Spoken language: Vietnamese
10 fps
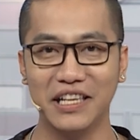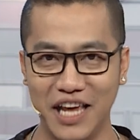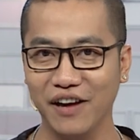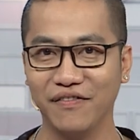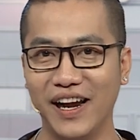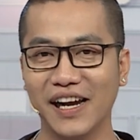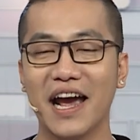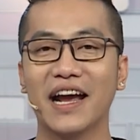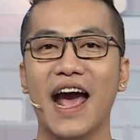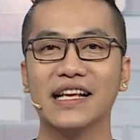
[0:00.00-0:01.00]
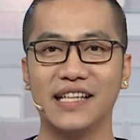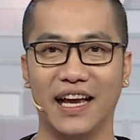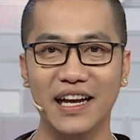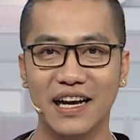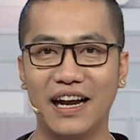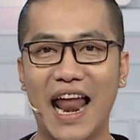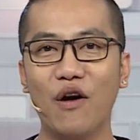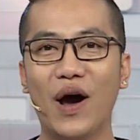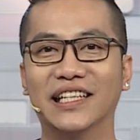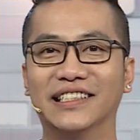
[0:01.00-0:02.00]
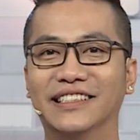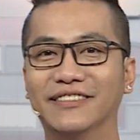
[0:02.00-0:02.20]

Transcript: diễn viên nghệ sĩ Lê Huỳnh